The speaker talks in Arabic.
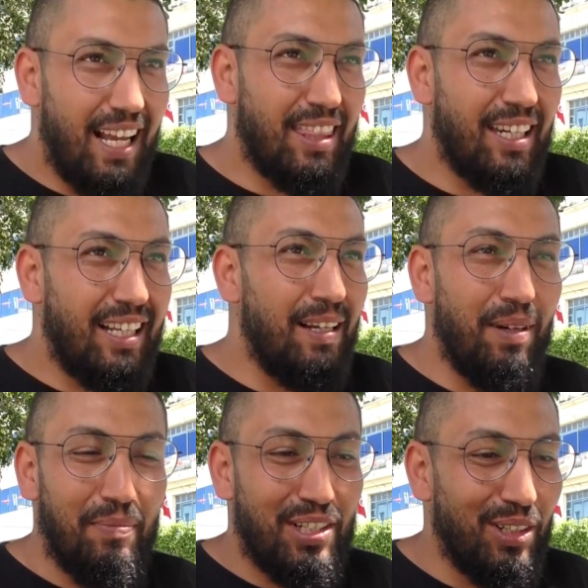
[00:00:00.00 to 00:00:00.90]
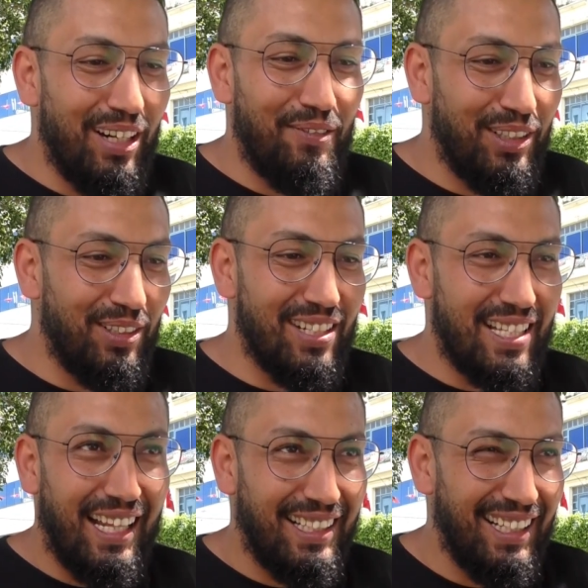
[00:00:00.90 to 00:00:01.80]
اكثر كلمه مشهوره في
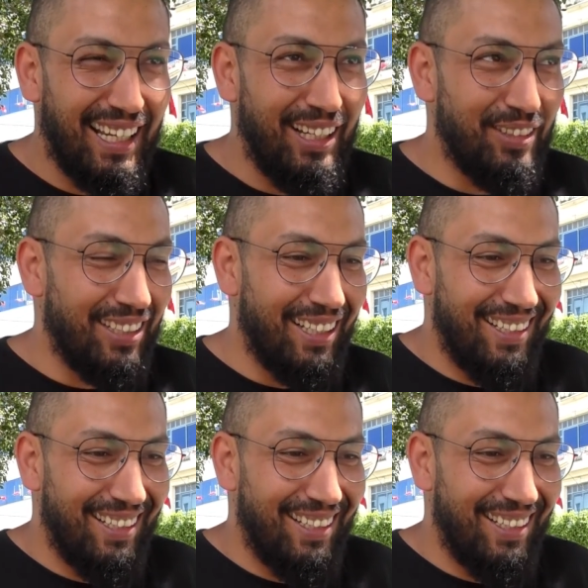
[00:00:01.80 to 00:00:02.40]
تونس اعطيني قهوتي